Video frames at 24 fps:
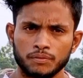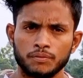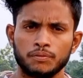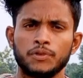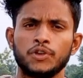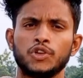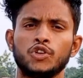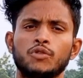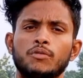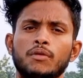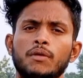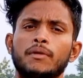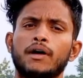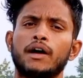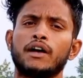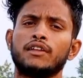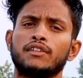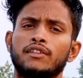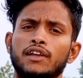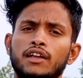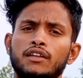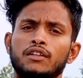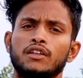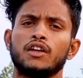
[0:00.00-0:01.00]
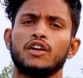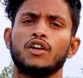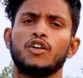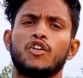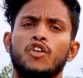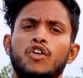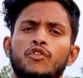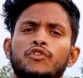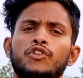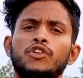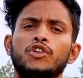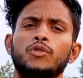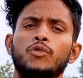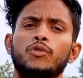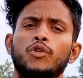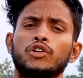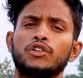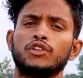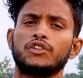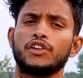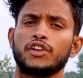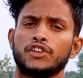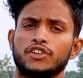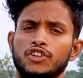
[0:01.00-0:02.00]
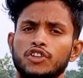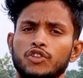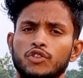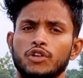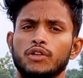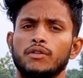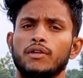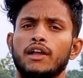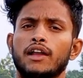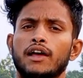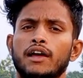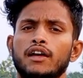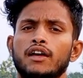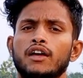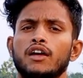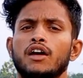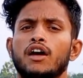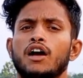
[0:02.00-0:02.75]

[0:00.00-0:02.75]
वीडियो में हमारे साथ और वीडियो बहुत इंटरेस्टिंग होने वाला है